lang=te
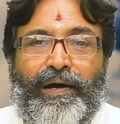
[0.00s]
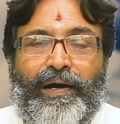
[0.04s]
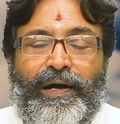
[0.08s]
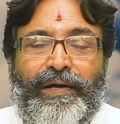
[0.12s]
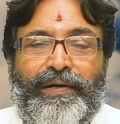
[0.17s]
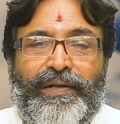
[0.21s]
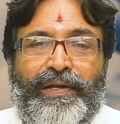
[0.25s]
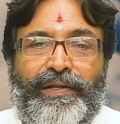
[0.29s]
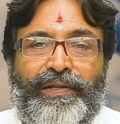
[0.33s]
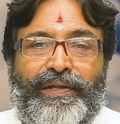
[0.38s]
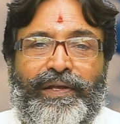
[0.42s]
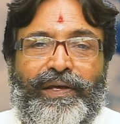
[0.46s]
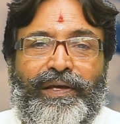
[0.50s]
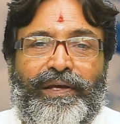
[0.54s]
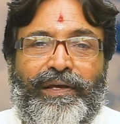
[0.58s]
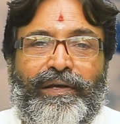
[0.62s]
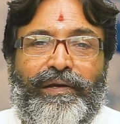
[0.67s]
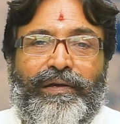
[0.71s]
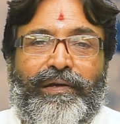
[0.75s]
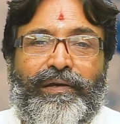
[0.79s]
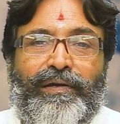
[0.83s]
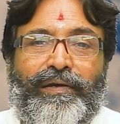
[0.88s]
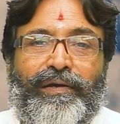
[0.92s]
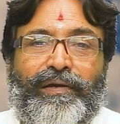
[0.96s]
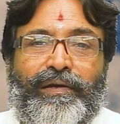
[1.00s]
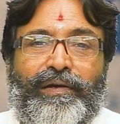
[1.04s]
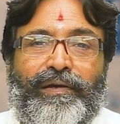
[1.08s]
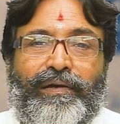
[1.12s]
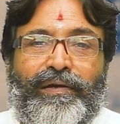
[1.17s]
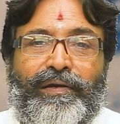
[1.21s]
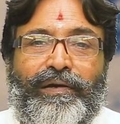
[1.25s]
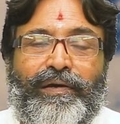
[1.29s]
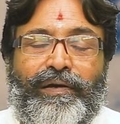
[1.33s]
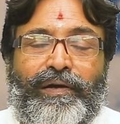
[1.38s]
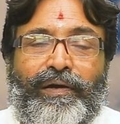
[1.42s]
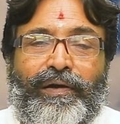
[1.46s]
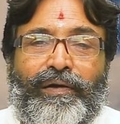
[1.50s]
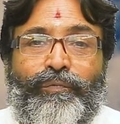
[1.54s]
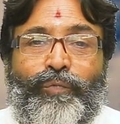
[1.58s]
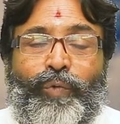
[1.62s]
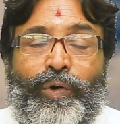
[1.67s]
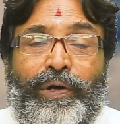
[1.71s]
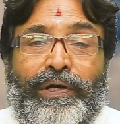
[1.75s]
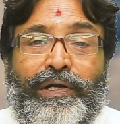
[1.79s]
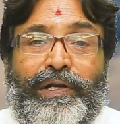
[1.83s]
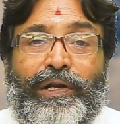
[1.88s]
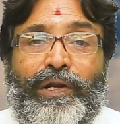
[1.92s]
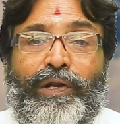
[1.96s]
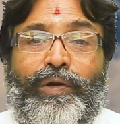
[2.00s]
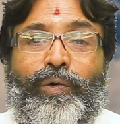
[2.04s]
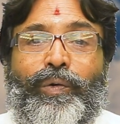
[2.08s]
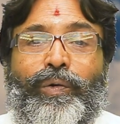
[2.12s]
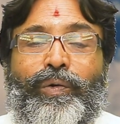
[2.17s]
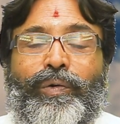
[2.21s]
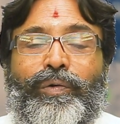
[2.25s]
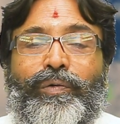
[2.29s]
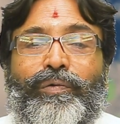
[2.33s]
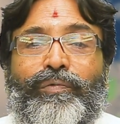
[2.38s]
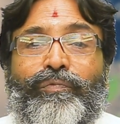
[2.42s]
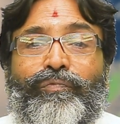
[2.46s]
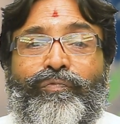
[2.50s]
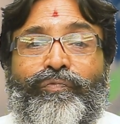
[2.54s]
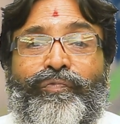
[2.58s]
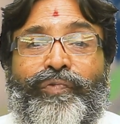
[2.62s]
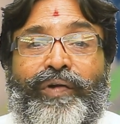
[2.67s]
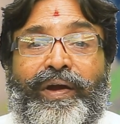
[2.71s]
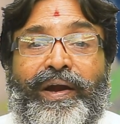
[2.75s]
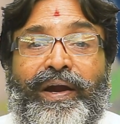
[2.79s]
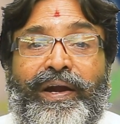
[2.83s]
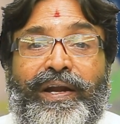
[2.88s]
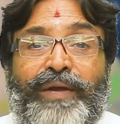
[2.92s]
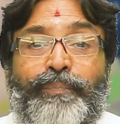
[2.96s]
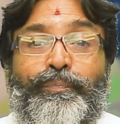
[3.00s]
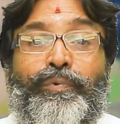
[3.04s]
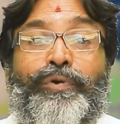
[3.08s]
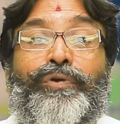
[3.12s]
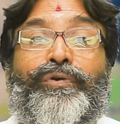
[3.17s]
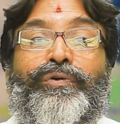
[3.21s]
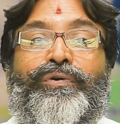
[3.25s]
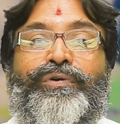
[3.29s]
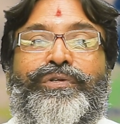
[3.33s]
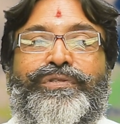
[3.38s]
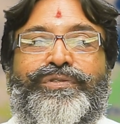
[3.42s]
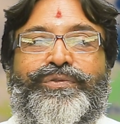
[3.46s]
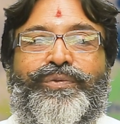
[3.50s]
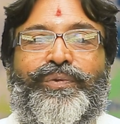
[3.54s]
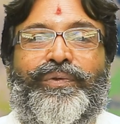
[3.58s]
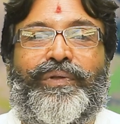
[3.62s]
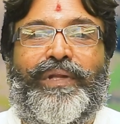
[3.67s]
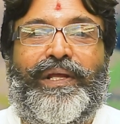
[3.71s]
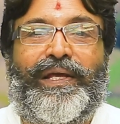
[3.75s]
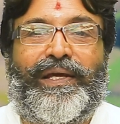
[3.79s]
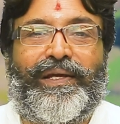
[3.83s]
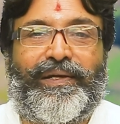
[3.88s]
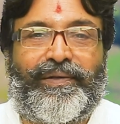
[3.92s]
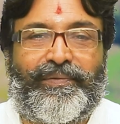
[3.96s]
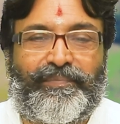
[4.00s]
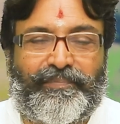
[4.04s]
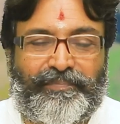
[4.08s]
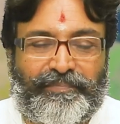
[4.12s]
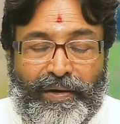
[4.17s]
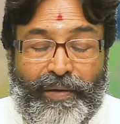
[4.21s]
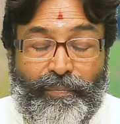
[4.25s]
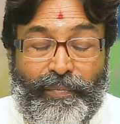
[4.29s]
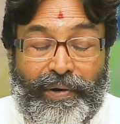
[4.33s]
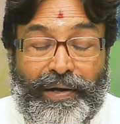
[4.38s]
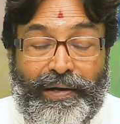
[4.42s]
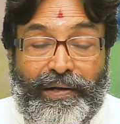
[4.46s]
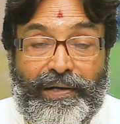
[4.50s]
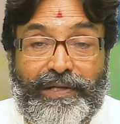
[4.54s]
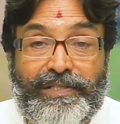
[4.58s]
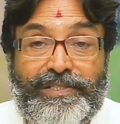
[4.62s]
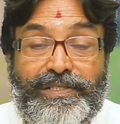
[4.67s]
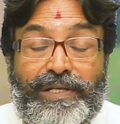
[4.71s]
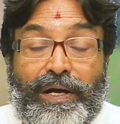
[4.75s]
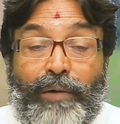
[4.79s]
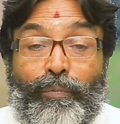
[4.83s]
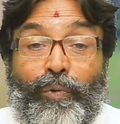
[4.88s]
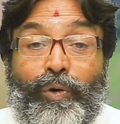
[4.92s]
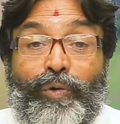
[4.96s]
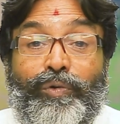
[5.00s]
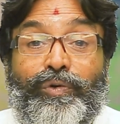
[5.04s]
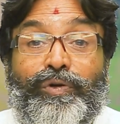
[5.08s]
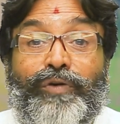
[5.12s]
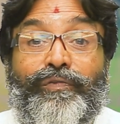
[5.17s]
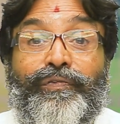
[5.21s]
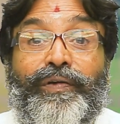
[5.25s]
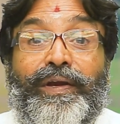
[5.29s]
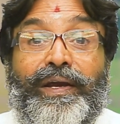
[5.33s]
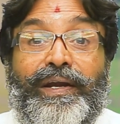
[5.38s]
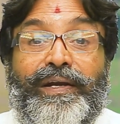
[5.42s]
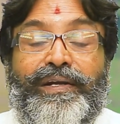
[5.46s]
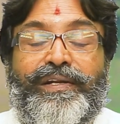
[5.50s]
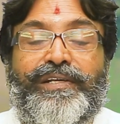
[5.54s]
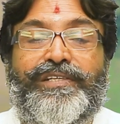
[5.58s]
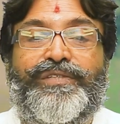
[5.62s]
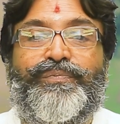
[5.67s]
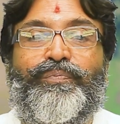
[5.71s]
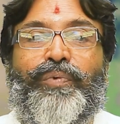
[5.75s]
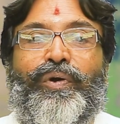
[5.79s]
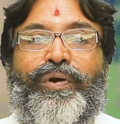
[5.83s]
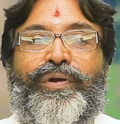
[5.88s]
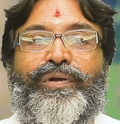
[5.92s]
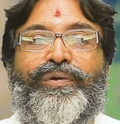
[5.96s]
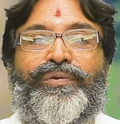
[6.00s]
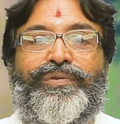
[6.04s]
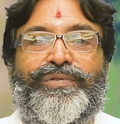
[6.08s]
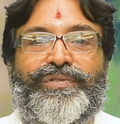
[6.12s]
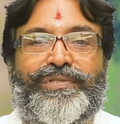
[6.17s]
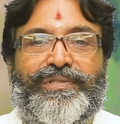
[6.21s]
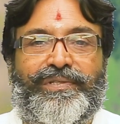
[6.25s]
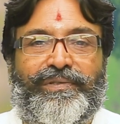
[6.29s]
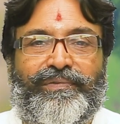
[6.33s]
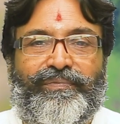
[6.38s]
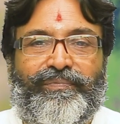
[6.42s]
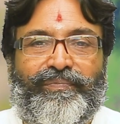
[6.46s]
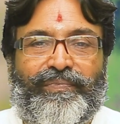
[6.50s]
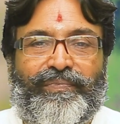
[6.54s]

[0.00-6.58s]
అనేది ఒంట్లో వేడి పుట్టుకొస్తుంది ట్రెమెండస్ అమౌంట్ ఆఫ్ హీట్ ఈస్ ప్రొడ్యూస్డ్